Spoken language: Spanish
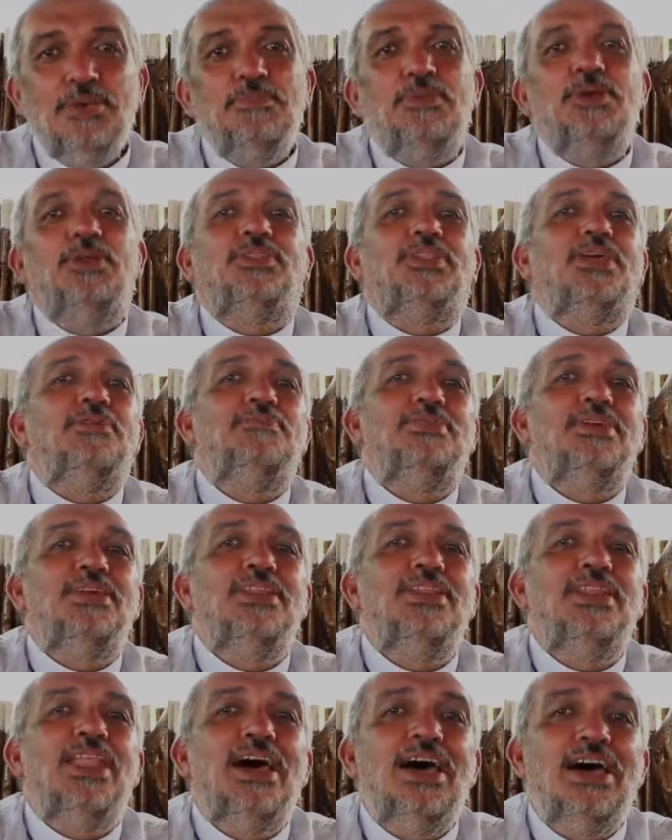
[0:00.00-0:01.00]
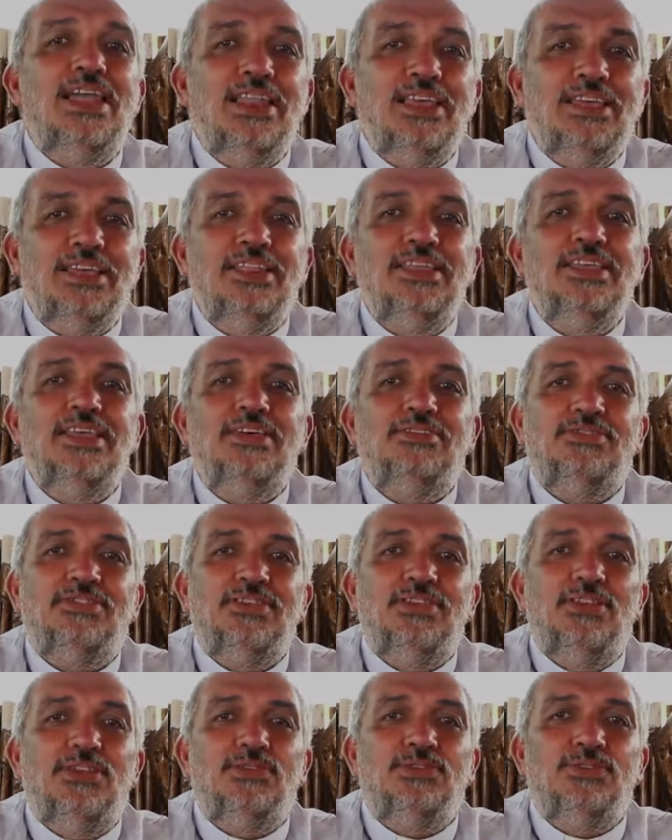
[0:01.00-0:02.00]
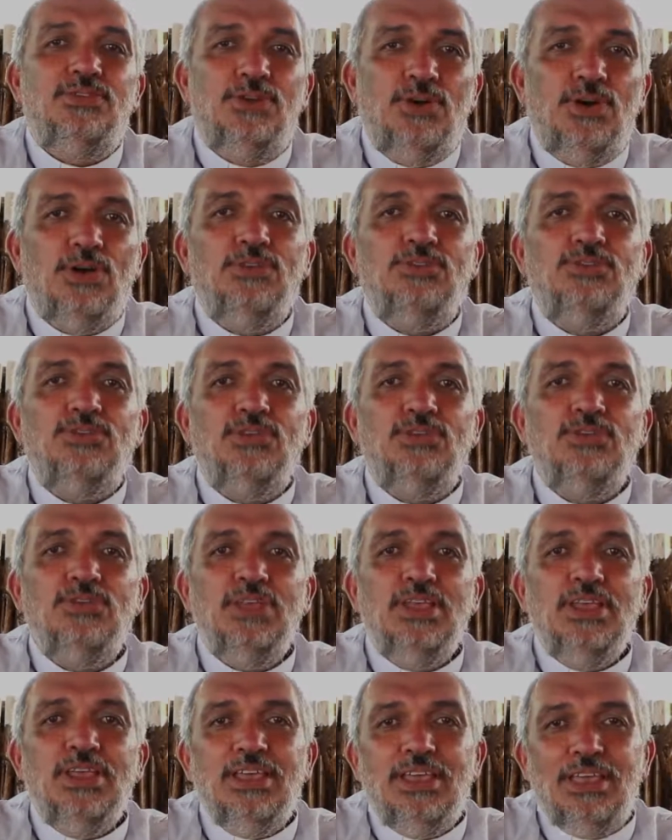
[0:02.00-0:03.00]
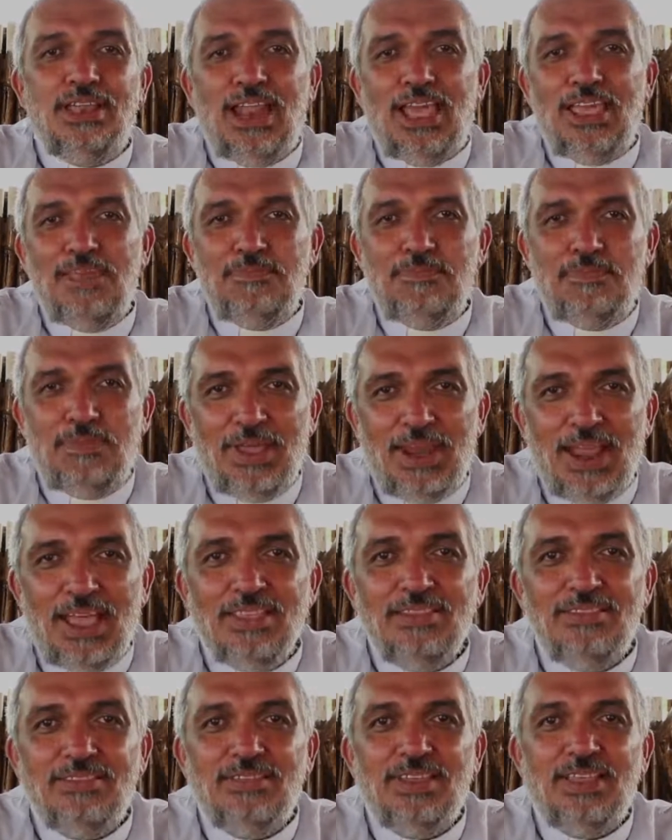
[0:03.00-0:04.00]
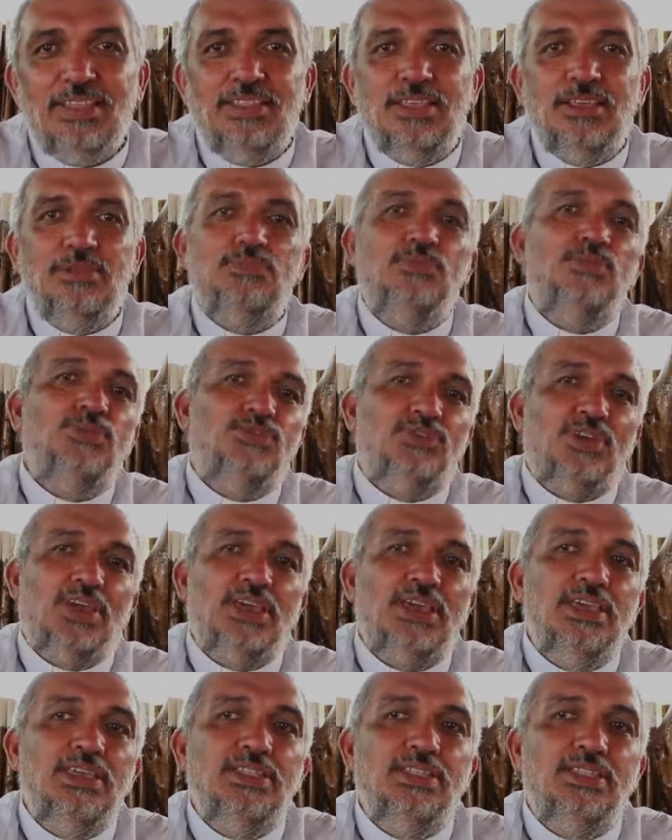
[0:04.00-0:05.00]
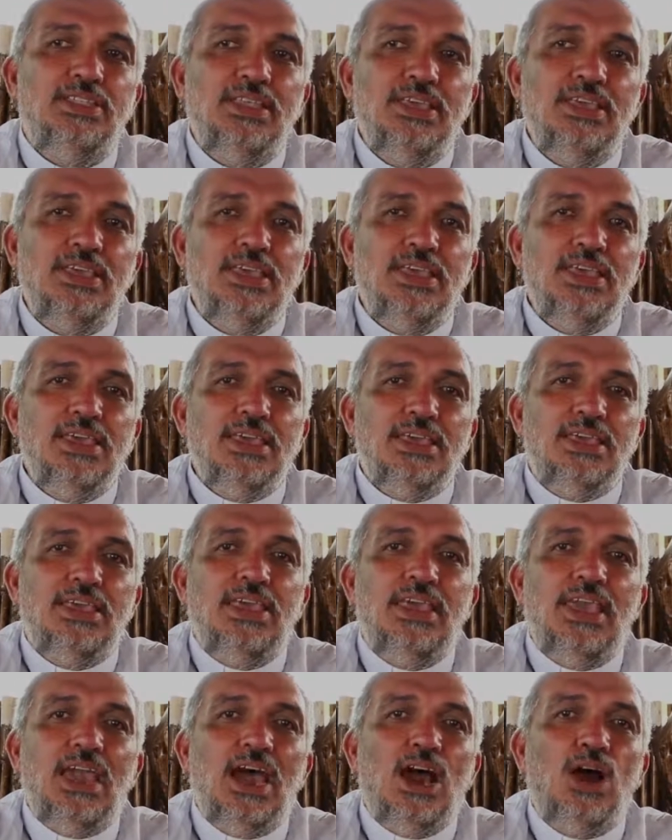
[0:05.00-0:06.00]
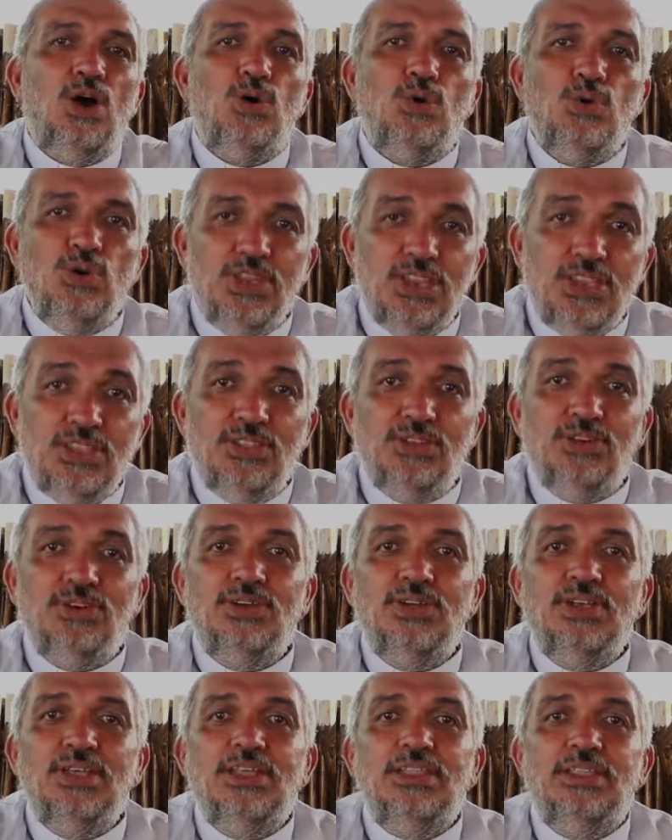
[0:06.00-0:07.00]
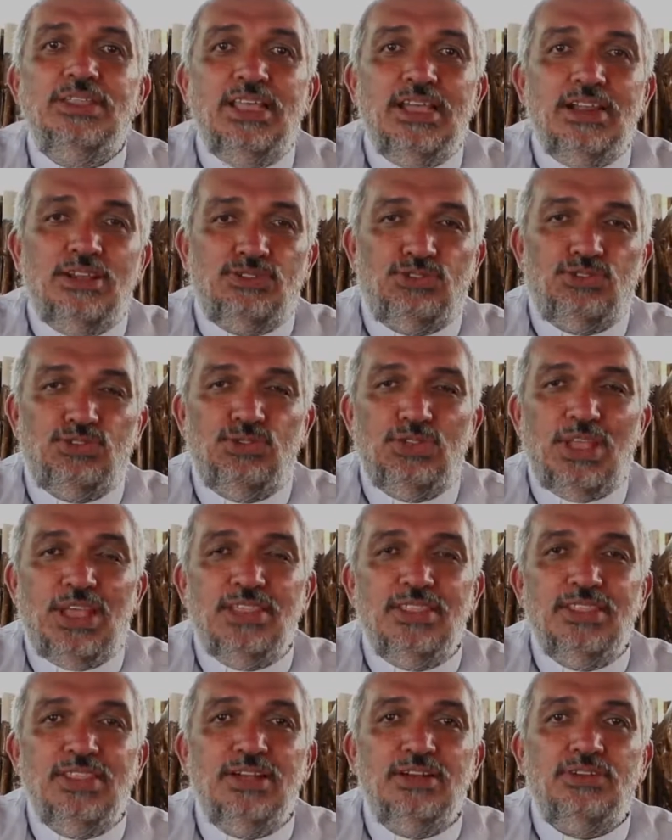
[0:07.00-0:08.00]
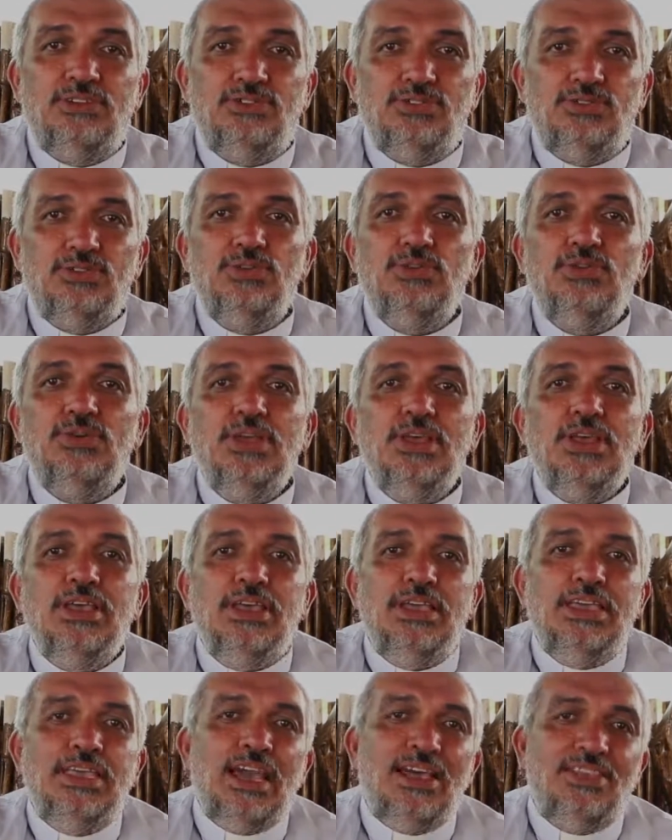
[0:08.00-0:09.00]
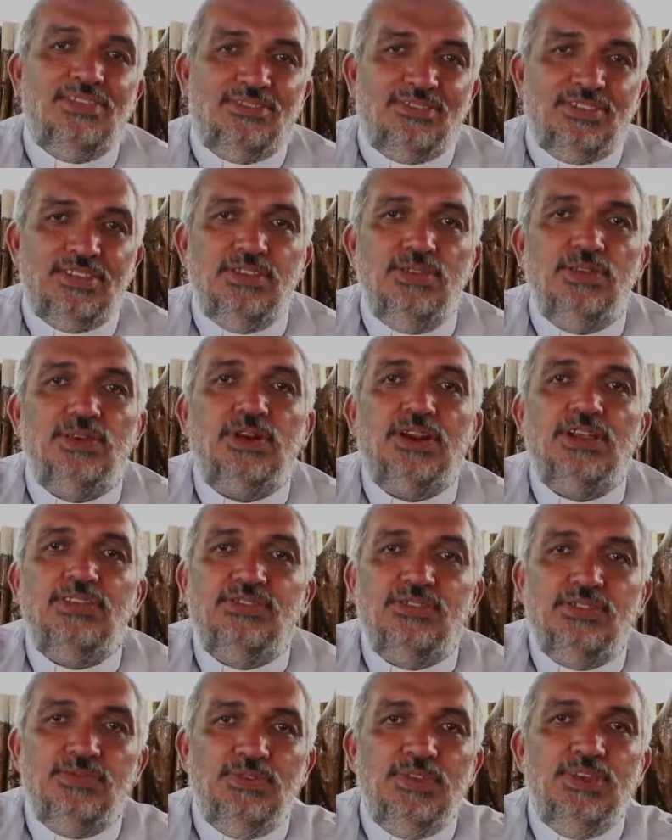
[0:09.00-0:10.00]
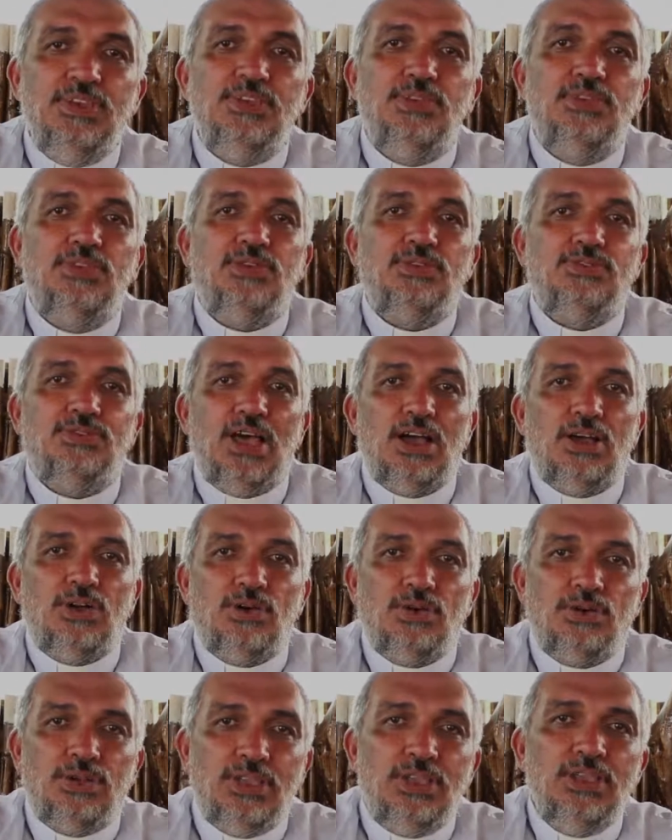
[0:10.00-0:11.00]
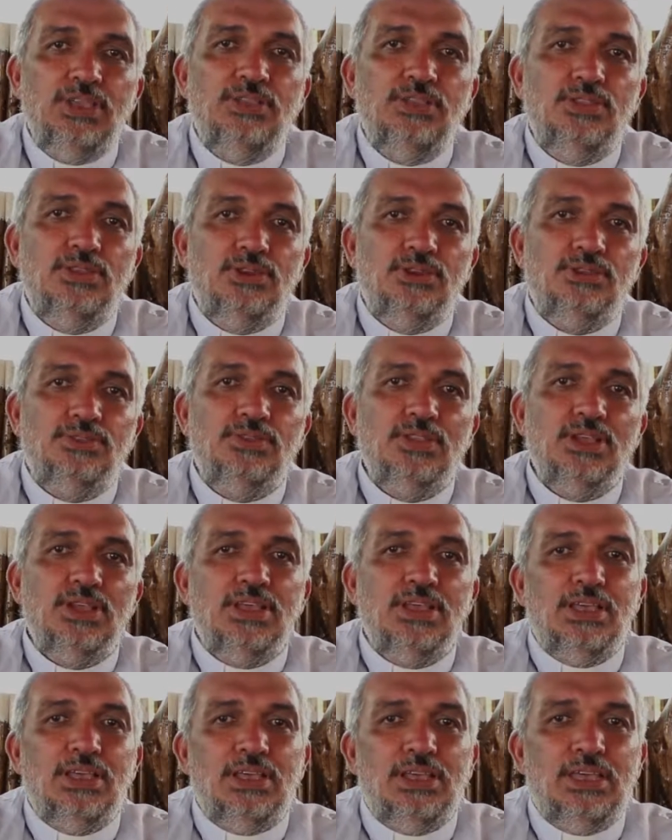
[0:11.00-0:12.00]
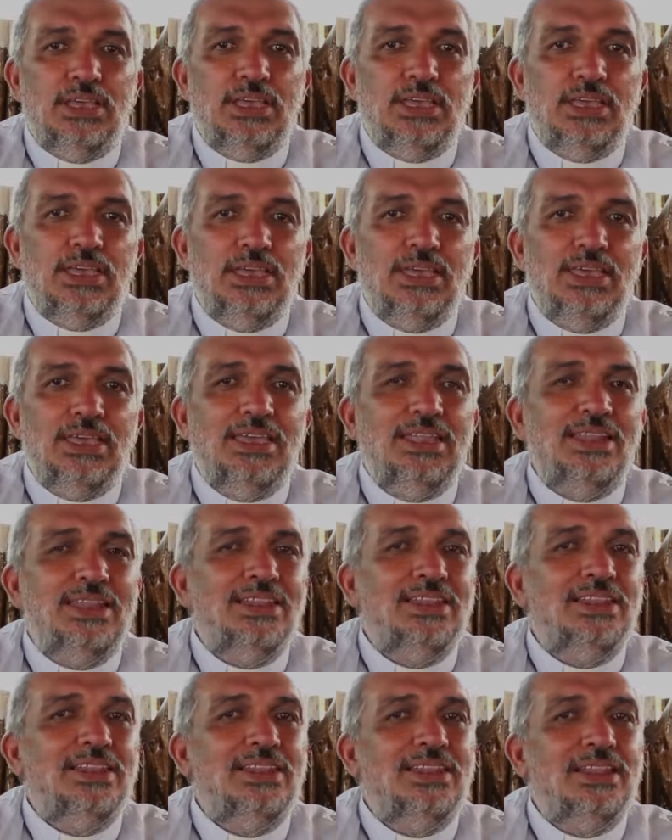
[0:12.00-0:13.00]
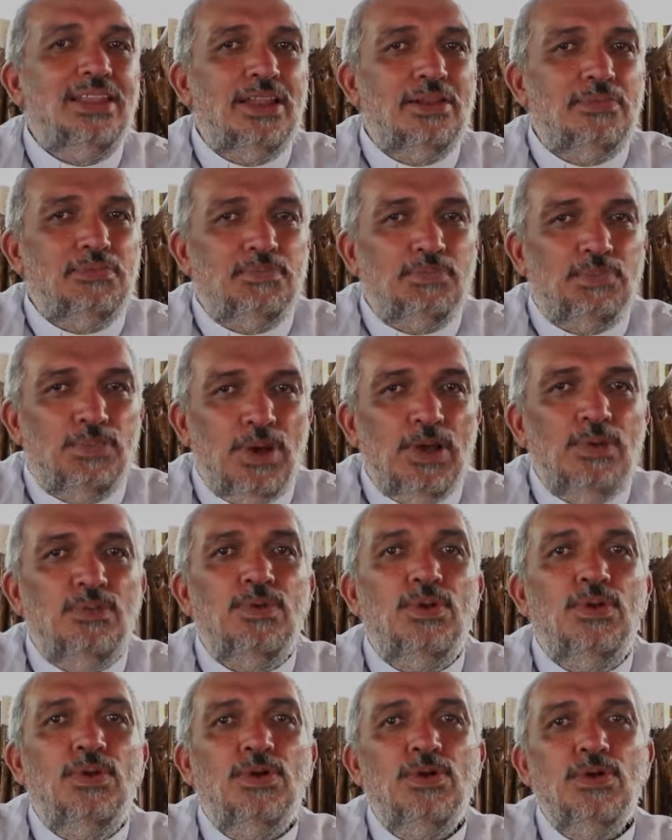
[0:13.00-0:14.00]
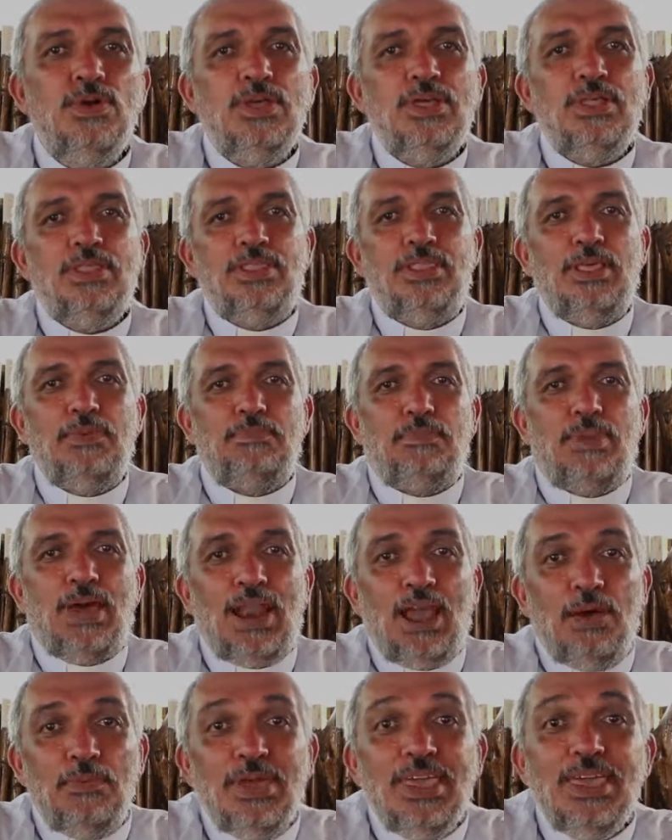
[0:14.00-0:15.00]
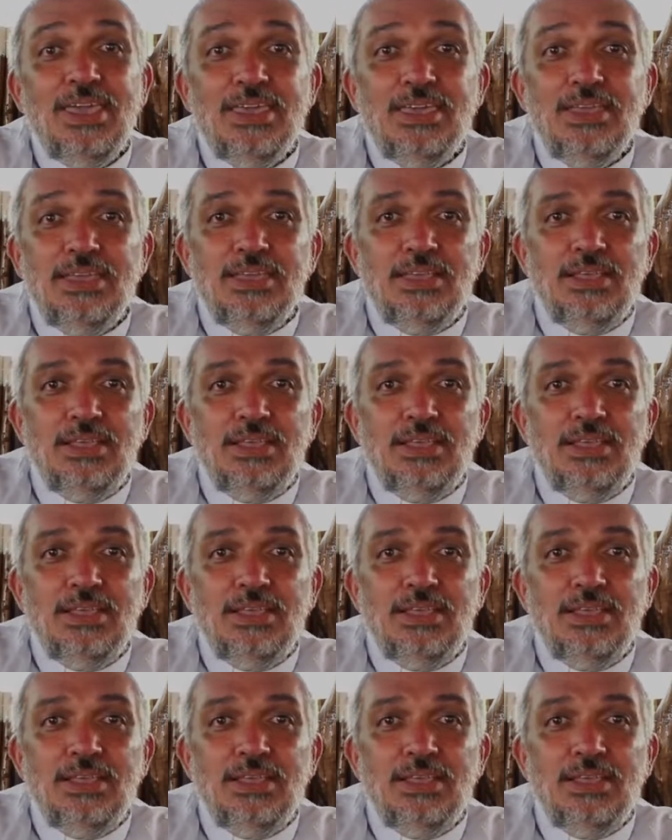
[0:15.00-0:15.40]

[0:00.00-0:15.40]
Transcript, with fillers: pero también las alegrías y los gozos y la esperanza de mucha gente que ha huido del Sudán del Sur y han sido recibidos, acogidos eh, en el pueblo de Palabé,